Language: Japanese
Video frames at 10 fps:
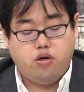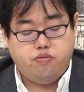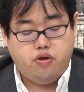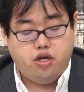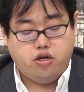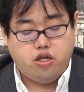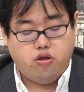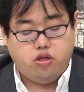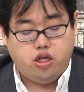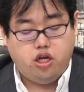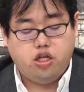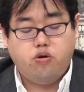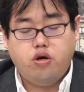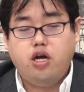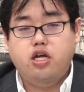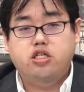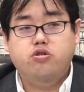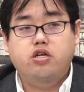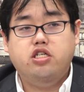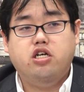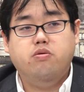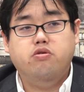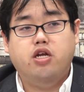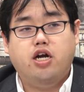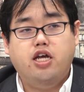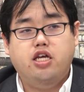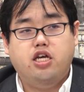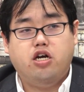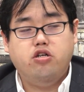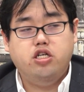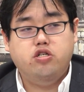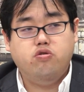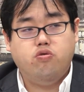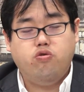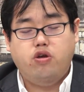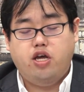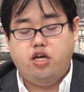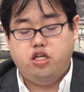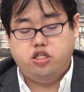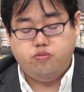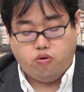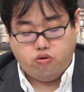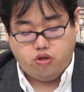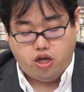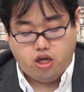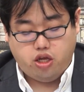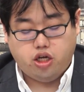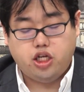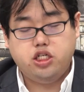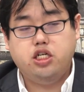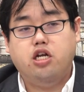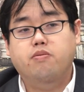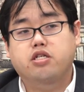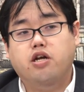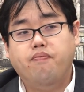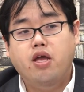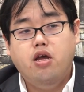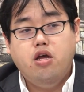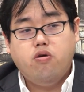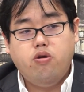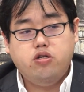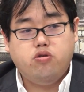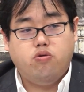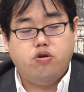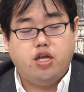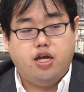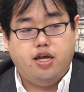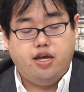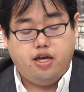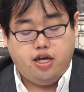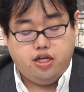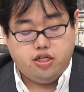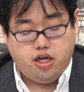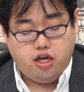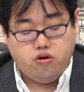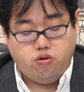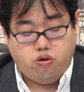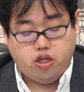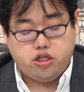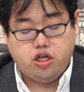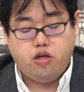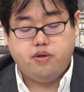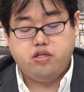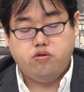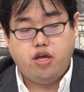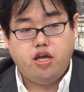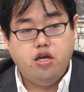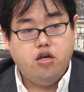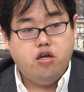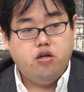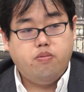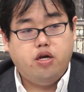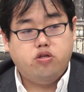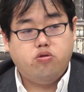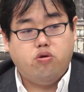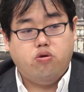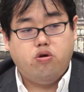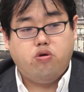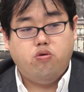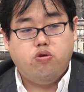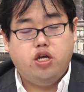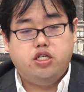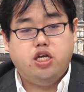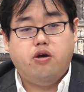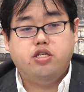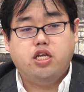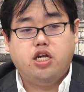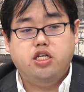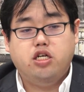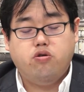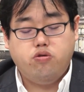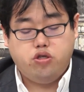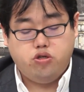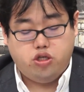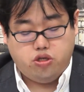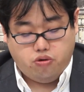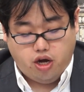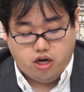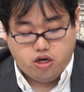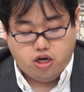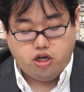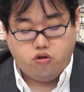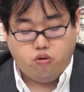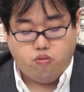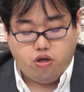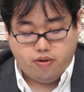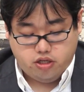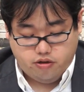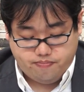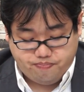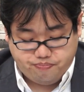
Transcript: 文、和文英訳などが出ていたのが、重英作文長い120号の、えー、問、えー、という形になりました。これちょっと大きな、えー、形式変更という形になりますので、まあ、ちょっとこの形式に合わせた対策をする必要があるかなと思います。